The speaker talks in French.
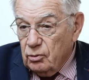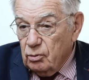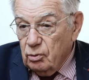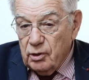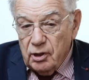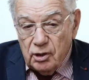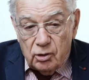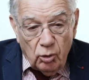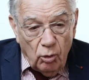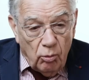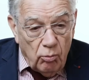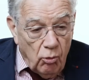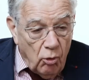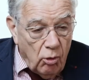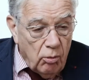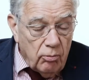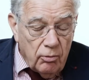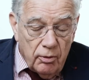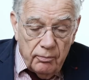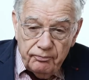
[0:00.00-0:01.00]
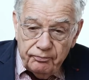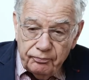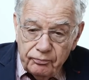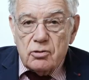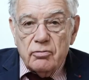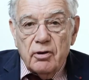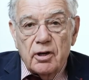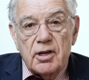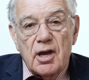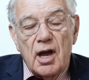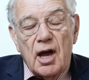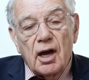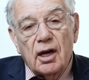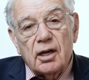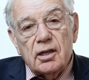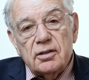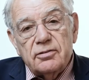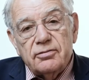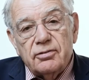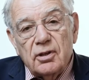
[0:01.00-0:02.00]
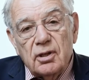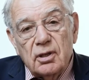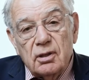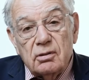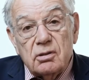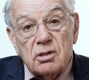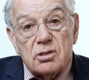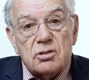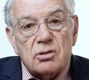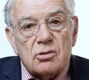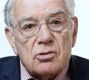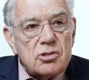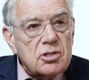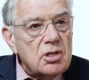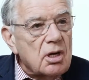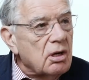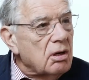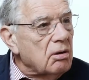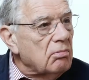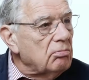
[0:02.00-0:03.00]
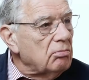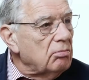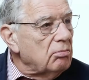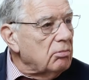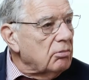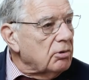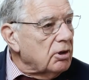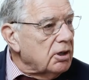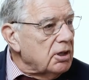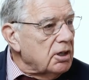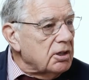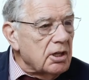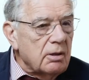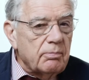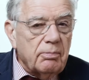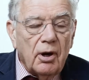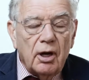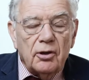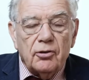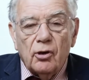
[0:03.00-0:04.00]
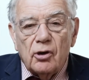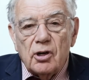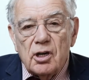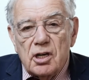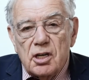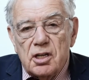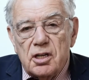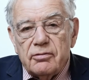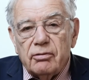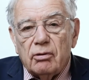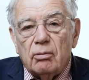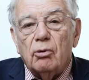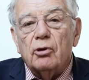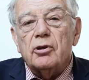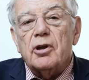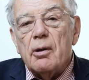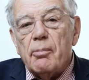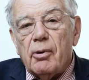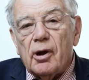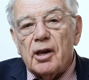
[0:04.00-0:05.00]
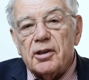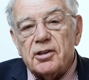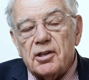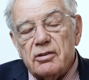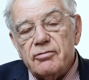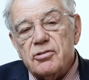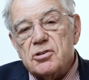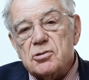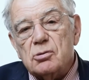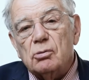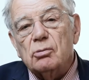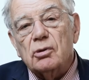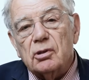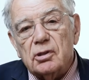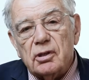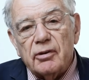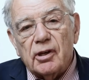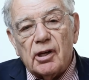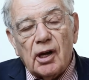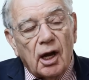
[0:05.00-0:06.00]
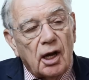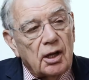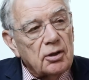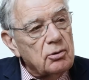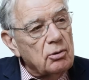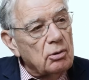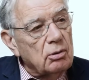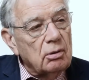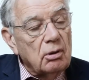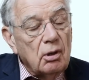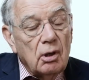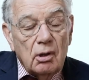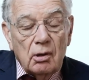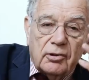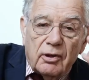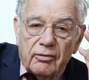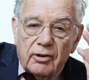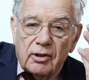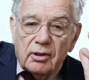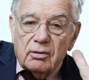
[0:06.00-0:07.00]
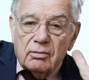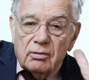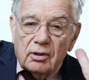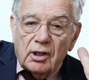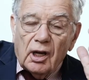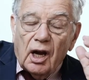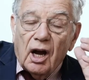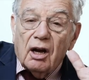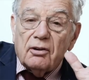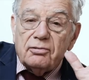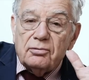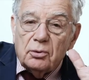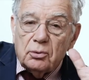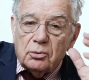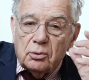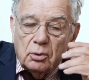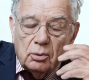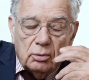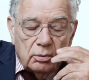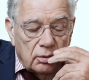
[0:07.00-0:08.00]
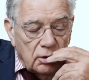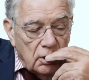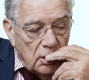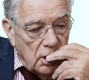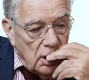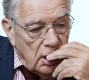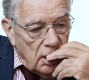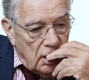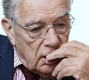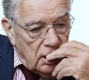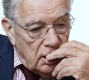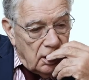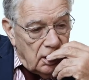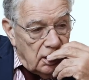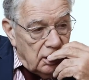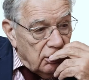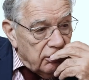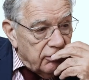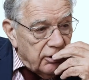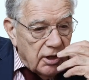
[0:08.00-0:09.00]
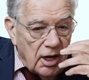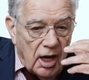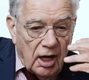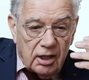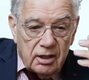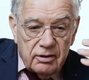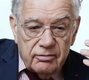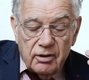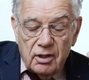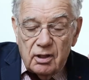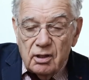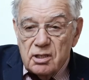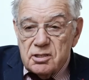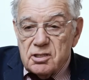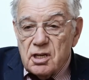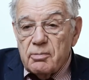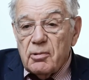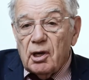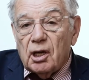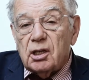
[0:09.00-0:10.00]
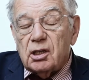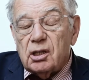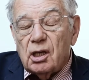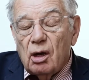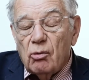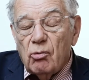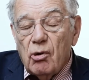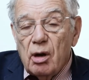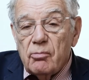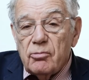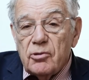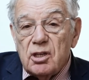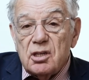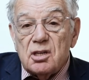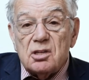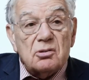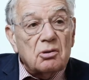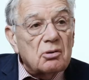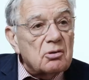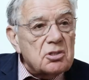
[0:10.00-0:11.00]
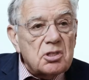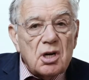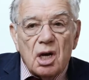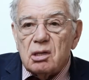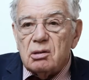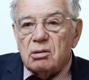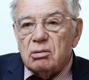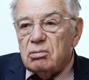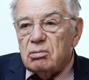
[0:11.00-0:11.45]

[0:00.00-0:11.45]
donc étant môme, je voyais arriver des engins qui n'étaient pas dans les livres, il n'y avait pas la télévision, hein, il y avait que la radio, il y avait les rares photos. Et on voyait arriver, les Américains ont amené des engins